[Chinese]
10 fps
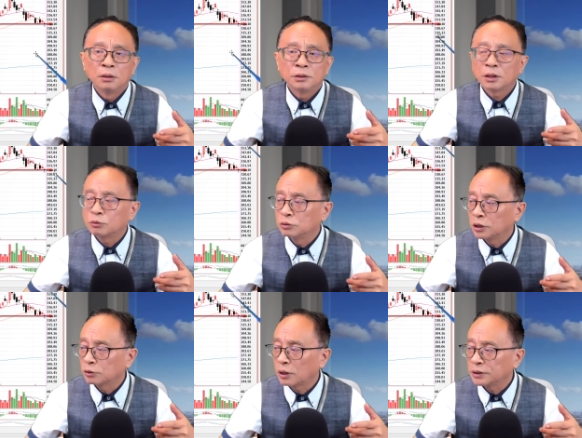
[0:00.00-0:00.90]
你看谷
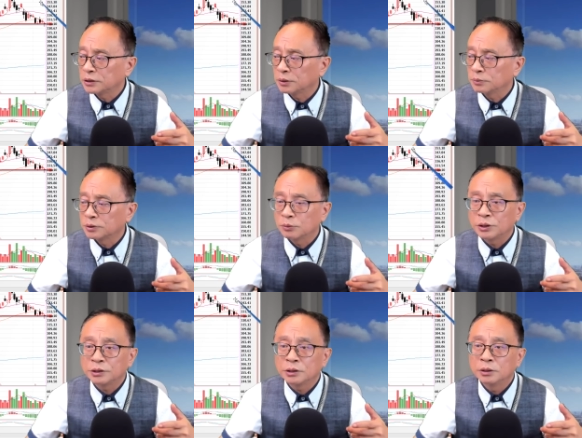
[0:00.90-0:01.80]
歌都还在这这
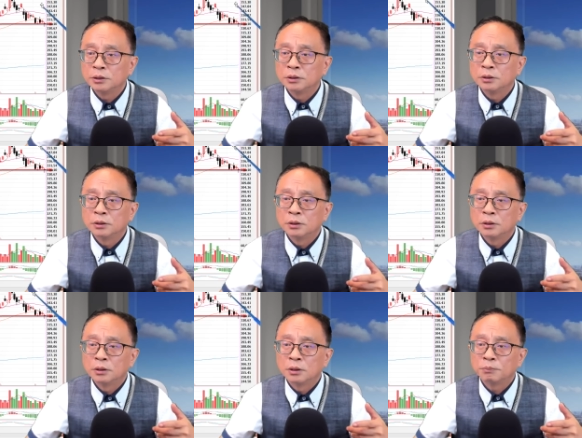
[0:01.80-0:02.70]
位
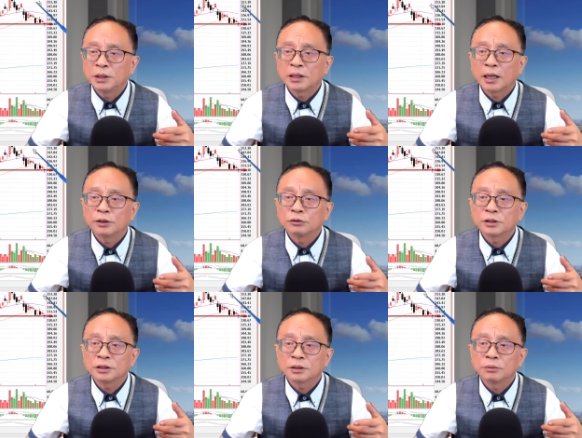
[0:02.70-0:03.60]
置，Meta 也都
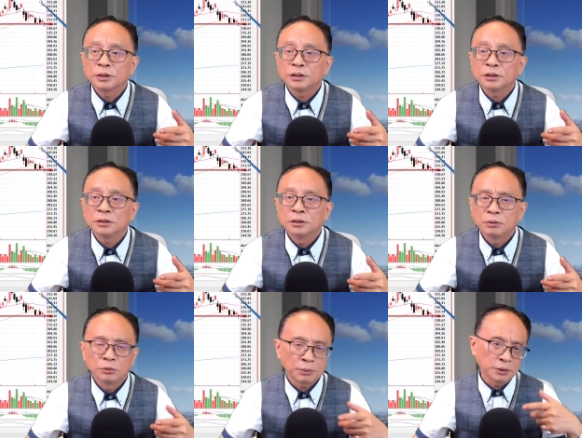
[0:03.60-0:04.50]
在这个位置。
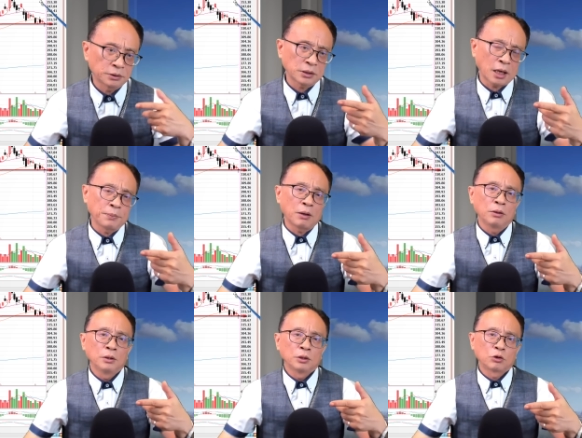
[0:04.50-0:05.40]
他们财报
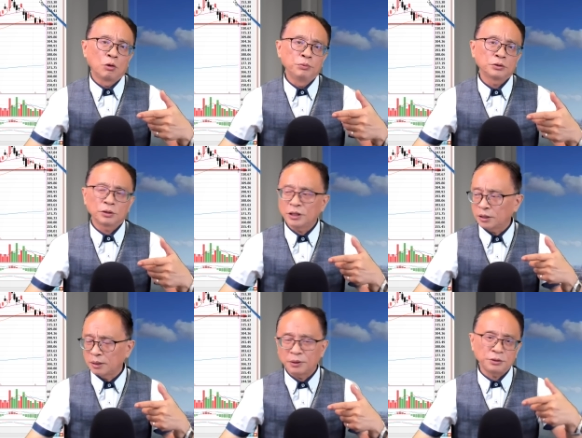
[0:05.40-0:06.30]
公布的时候，也
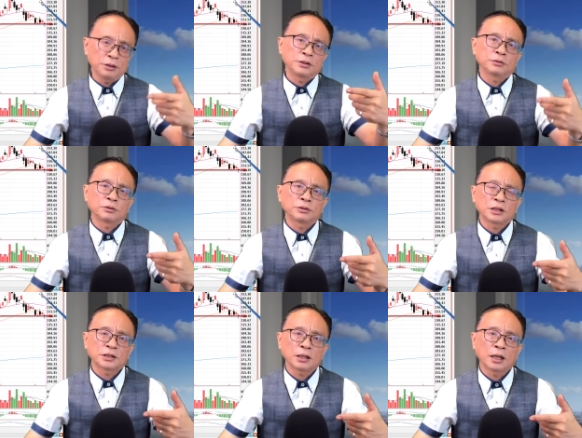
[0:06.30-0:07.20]
亚马逊也都都涨
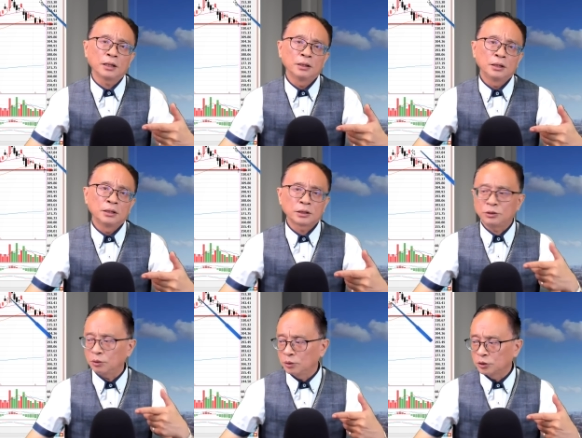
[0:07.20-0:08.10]
上来，但只
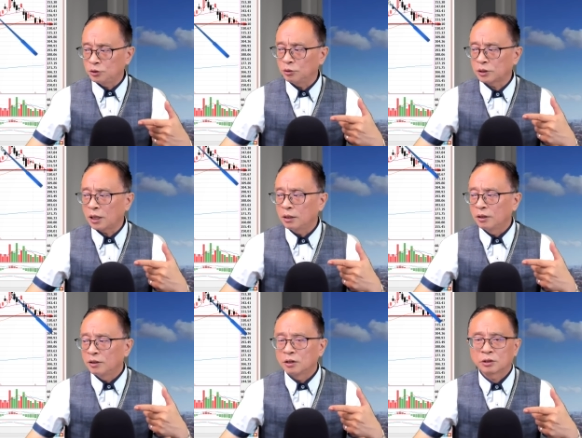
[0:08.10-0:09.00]
有只有它
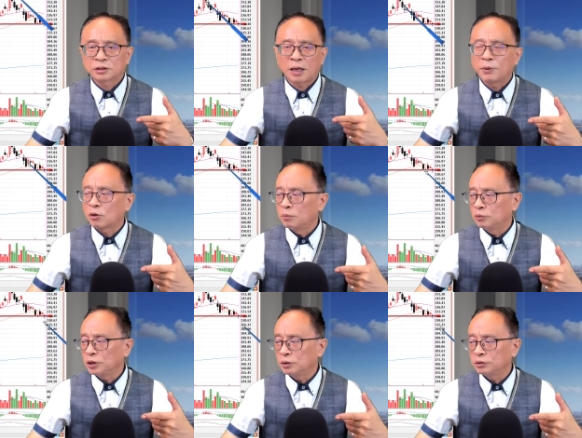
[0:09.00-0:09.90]
财报公
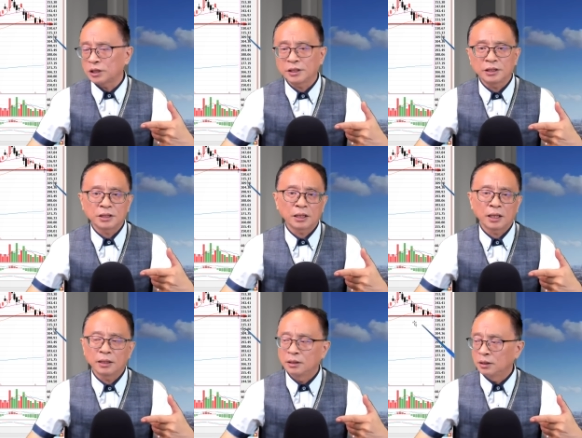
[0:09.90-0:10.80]
布一路下跌下来。